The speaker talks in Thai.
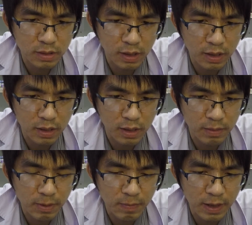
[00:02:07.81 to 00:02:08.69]
นะฮะ
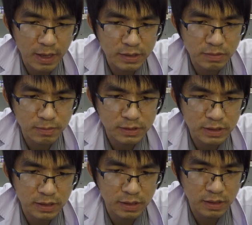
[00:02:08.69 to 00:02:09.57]
ประมาณ 50%
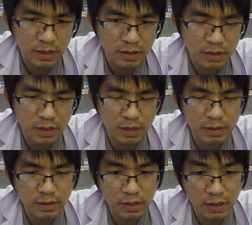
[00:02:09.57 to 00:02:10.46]
เนี่ยได้ฉีด
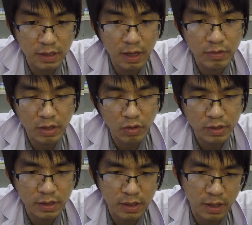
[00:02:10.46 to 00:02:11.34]
ฉีดแล้วอย่างน้อย
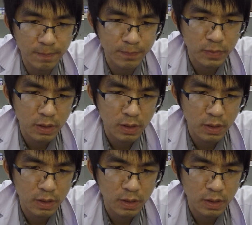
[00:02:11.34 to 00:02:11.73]
1 เข็ม